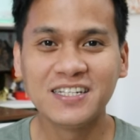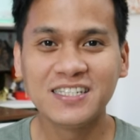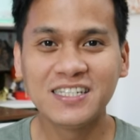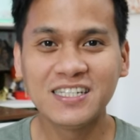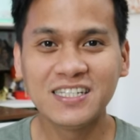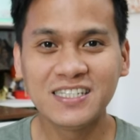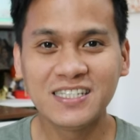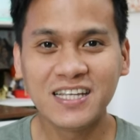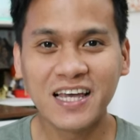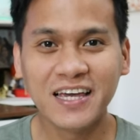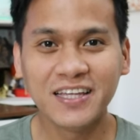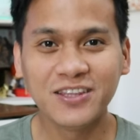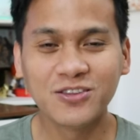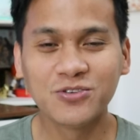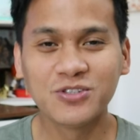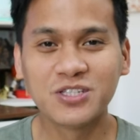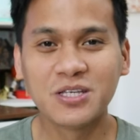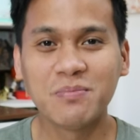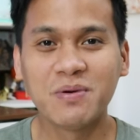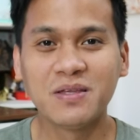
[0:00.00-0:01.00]
68
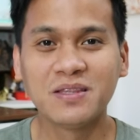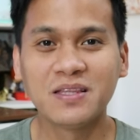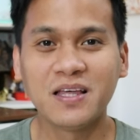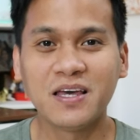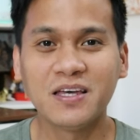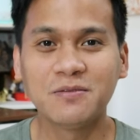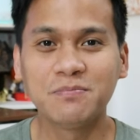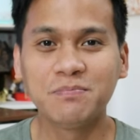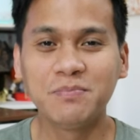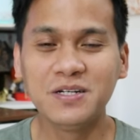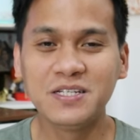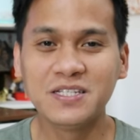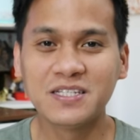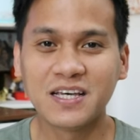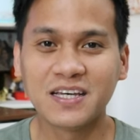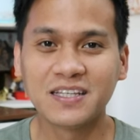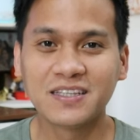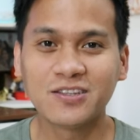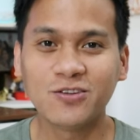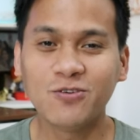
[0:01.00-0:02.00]
to 78%
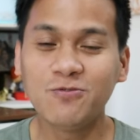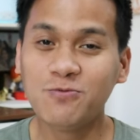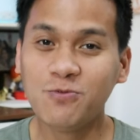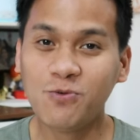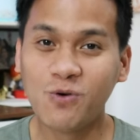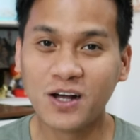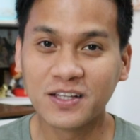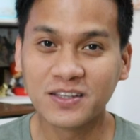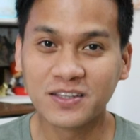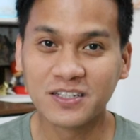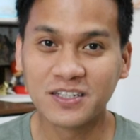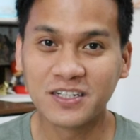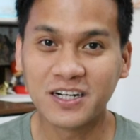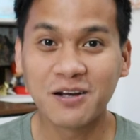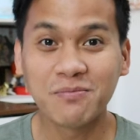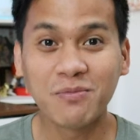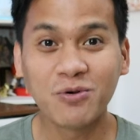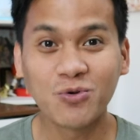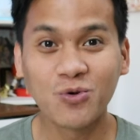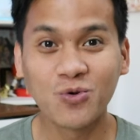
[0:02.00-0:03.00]
of water
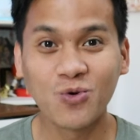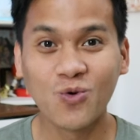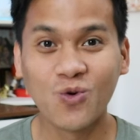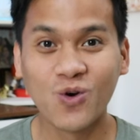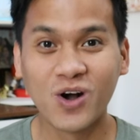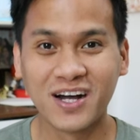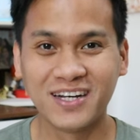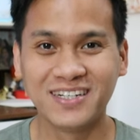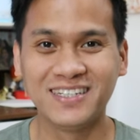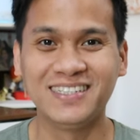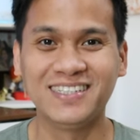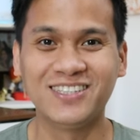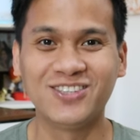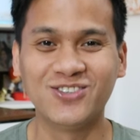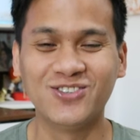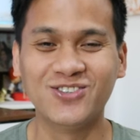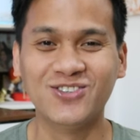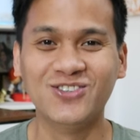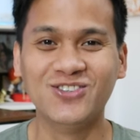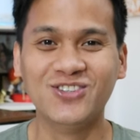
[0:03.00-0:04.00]
ang makukuha
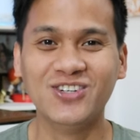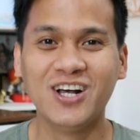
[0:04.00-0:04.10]
dito